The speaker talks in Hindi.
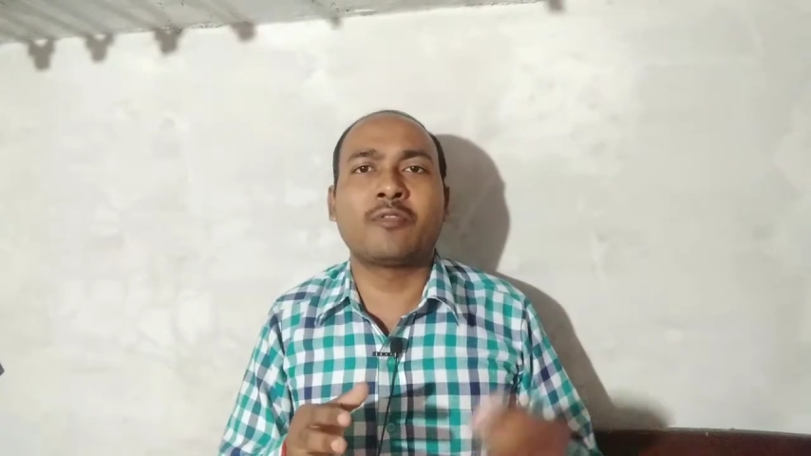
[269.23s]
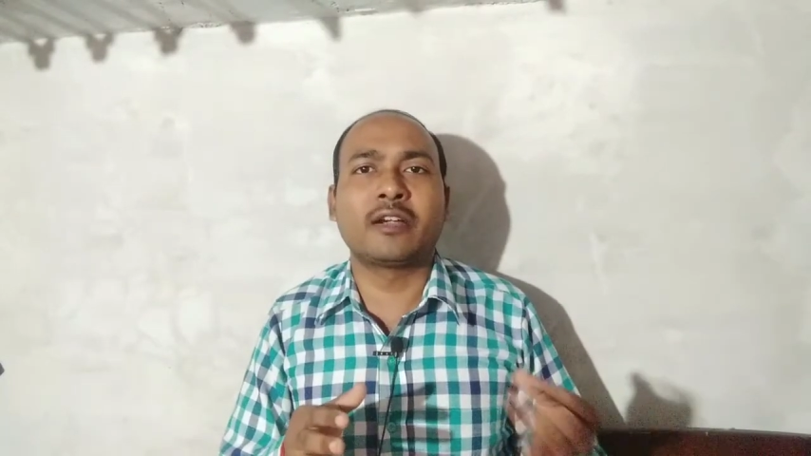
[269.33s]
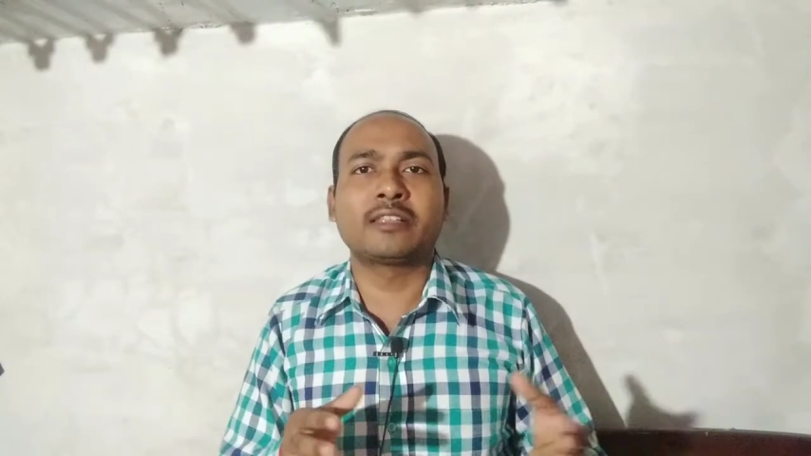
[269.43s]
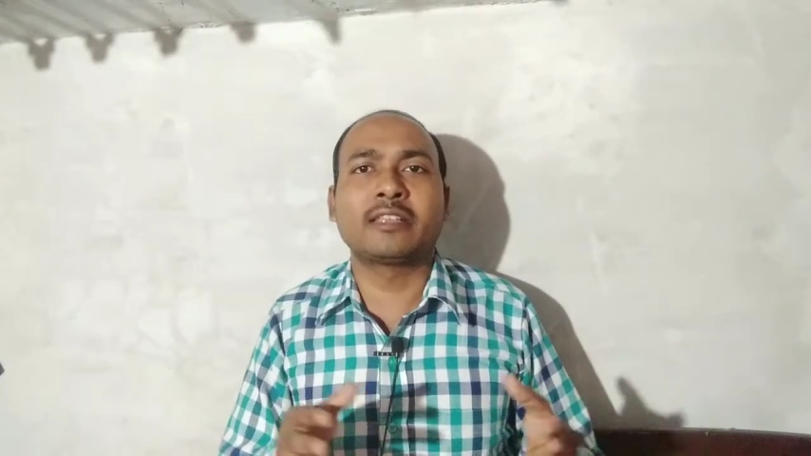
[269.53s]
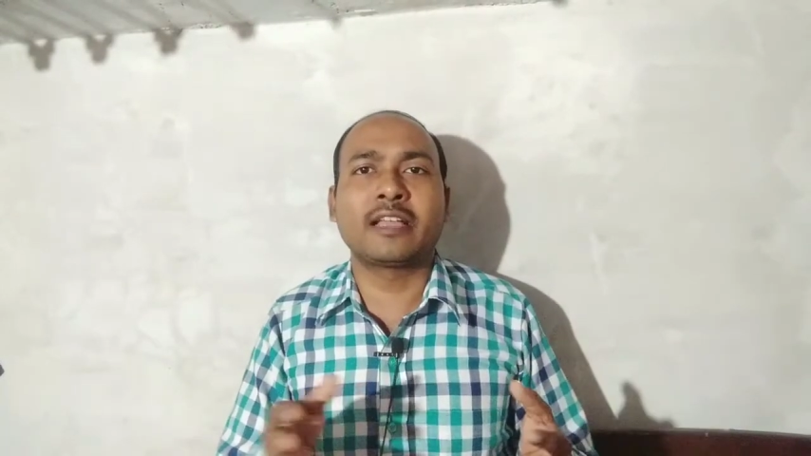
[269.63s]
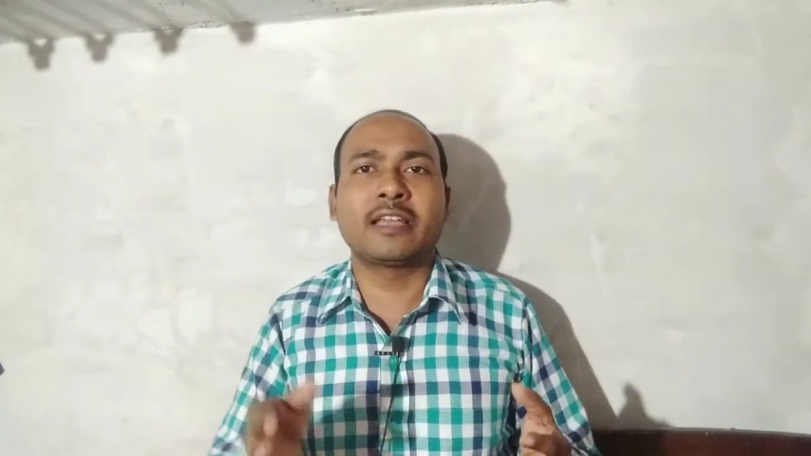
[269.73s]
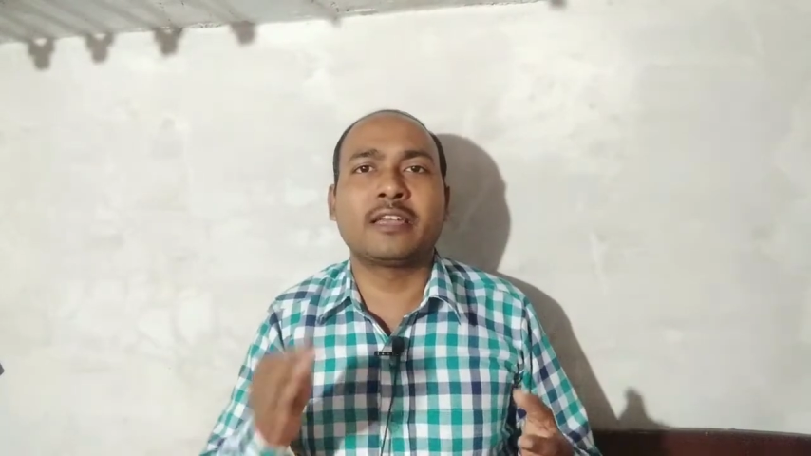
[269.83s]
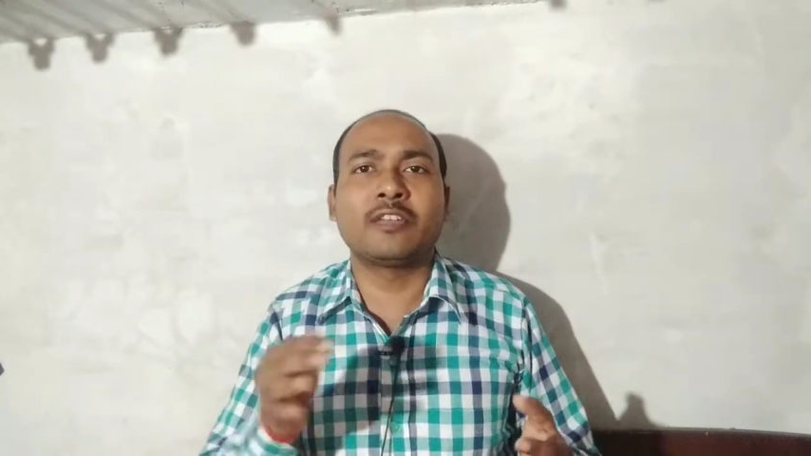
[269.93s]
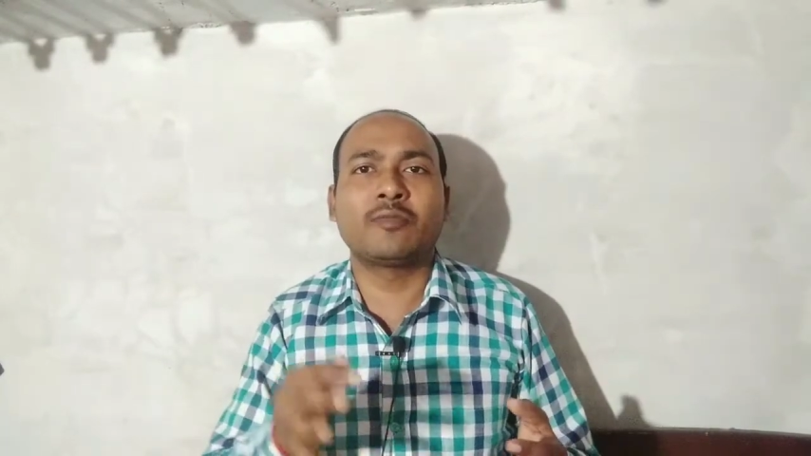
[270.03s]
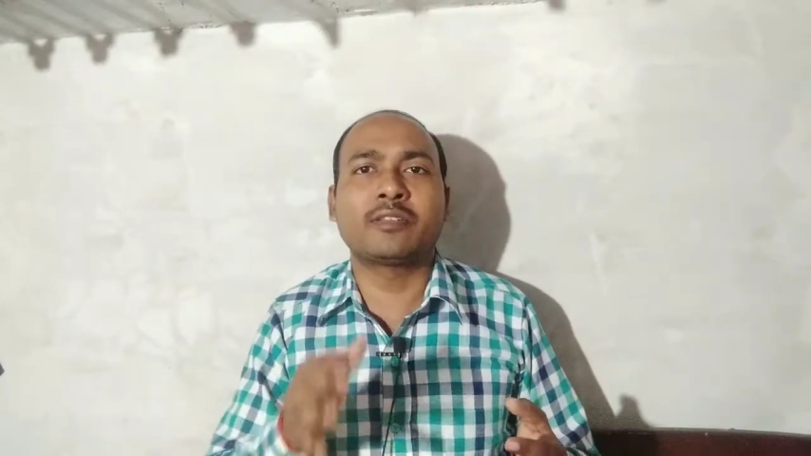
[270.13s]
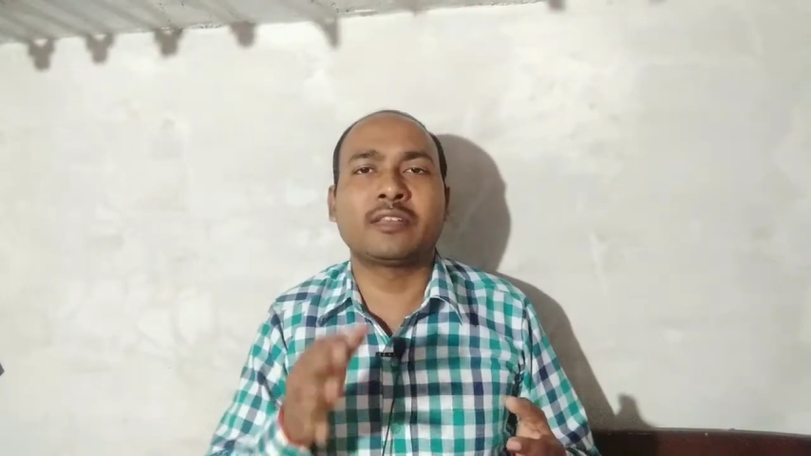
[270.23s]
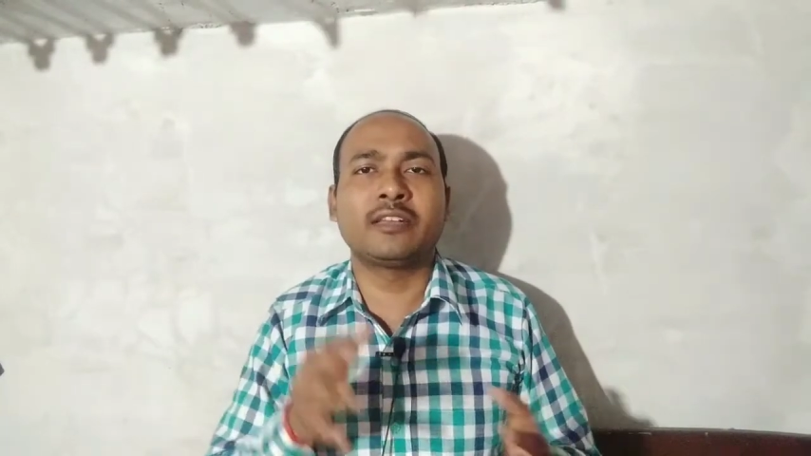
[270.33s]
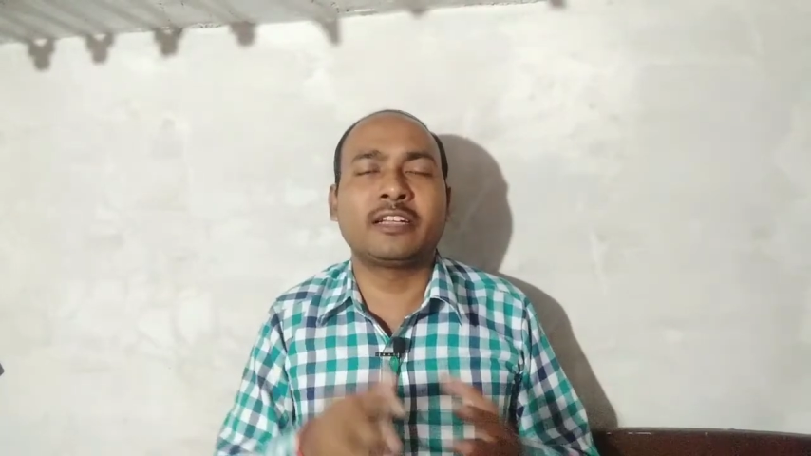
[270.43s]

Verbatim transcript: वो हट जाएगा न्यू वर्जन